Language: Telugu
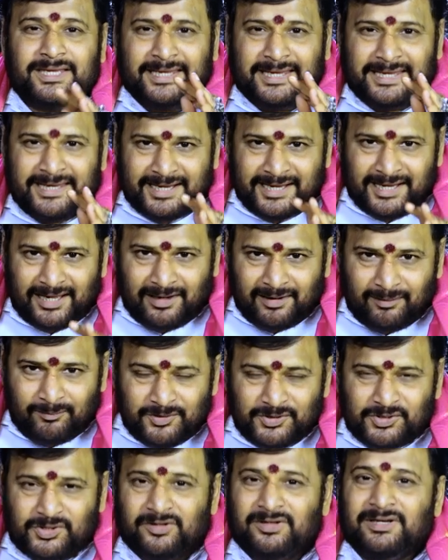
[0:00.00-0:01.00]
ఏ
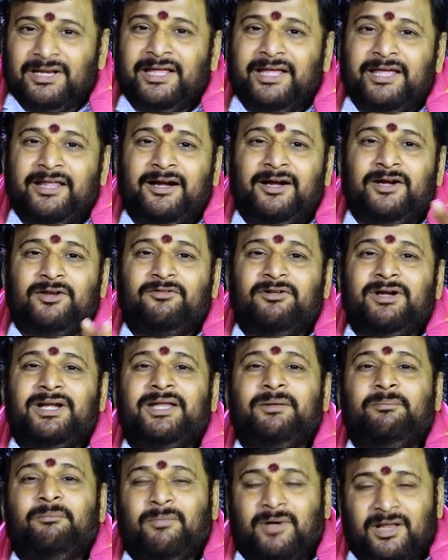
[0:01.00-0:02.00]
కల్మషం
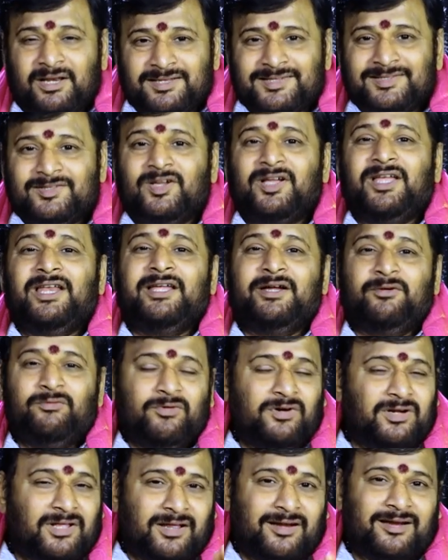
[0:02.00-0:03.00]
లేనటువంటి మనస్సు కలిగి
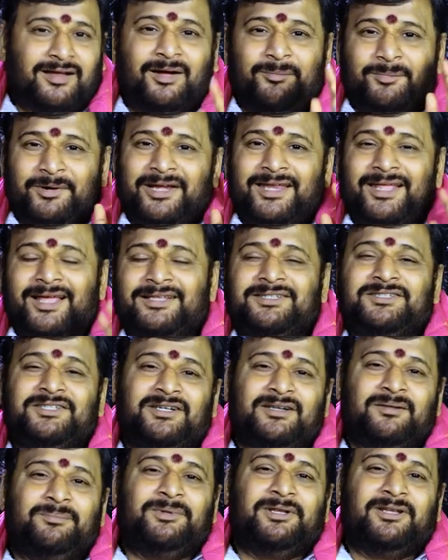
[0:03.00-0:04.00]
ఉంటారు కాబట్టి ఆ
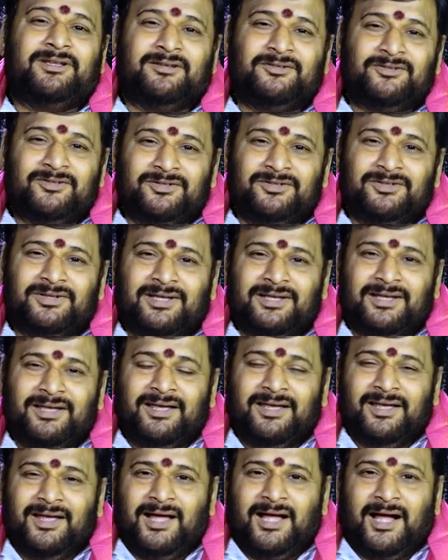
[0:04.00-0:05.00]
చిన్నపిల్లలు
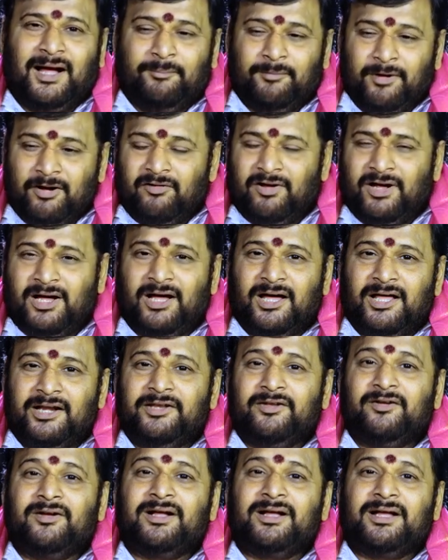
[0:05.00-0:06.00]

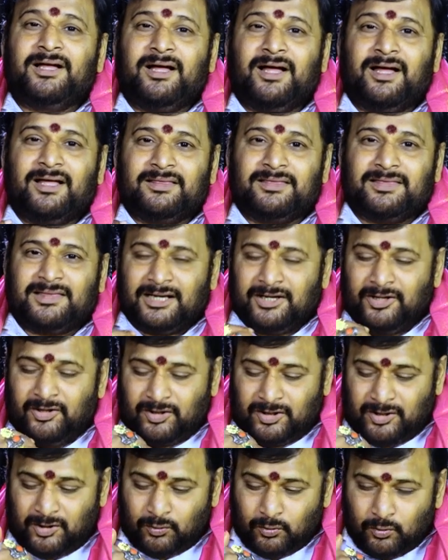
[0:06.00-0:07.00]
అమ్మవారి యొక్క తన
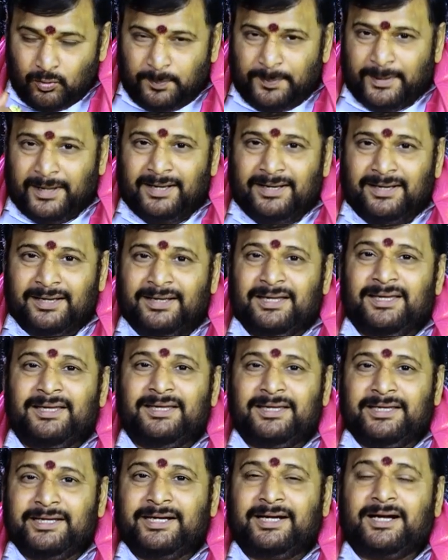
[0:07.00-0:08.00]
యొక్క రూపాన్ని
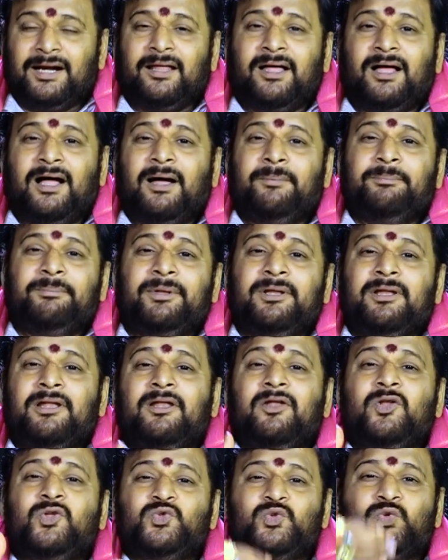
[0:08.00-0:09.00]
ఇక్కడ ఆ
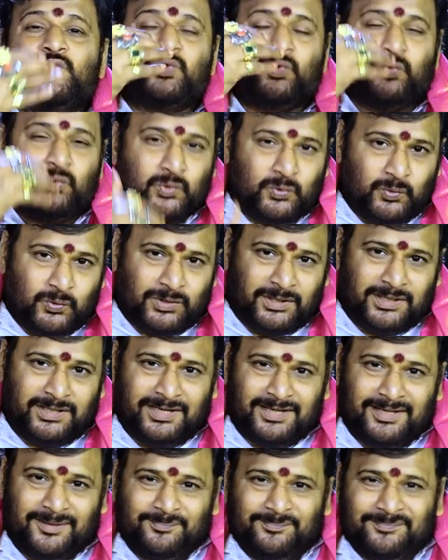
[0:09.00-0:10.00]
పిల్లల్లో చూసుకుంటూ
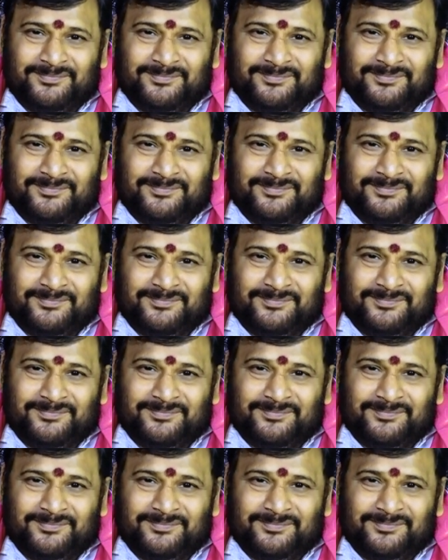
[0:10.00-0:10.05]
ఉంటుందట